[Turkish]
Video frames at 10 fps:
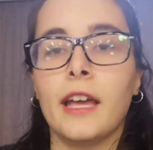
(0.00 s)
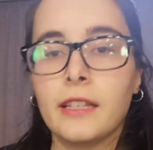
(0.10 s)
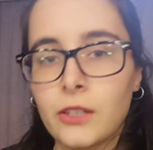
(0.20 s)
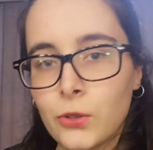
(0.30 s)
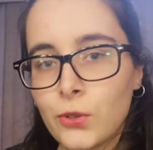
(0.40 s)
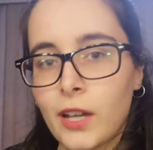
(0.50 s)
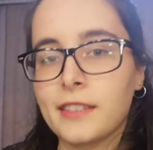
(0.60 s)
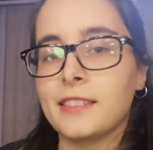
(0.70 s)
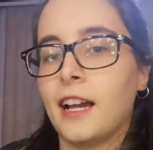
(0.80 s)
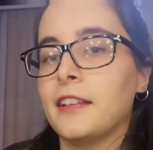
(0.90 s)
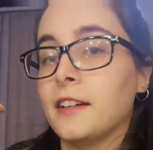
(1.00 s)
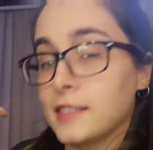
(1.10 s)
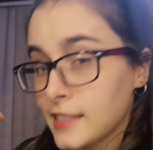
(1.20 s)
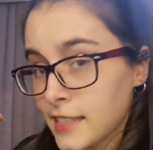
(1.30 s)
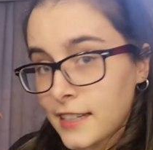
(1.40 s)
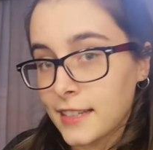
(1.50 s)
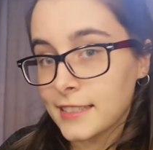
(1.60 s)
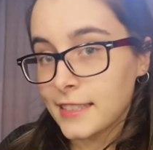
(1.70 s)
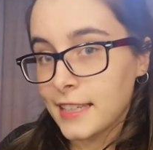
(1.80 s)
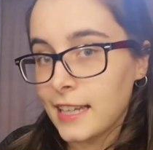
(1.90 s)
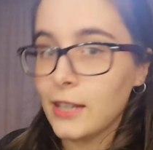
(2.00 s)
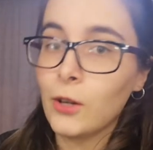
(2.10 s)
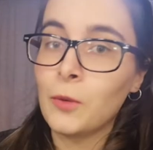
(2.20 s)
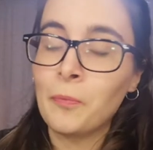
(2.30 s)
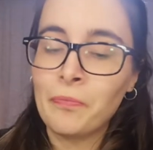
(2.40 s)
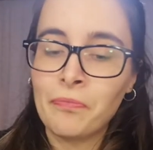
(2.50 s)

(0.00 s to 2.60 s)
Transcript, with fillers: Engin Günaydın yani Aziz karakteri geliyor.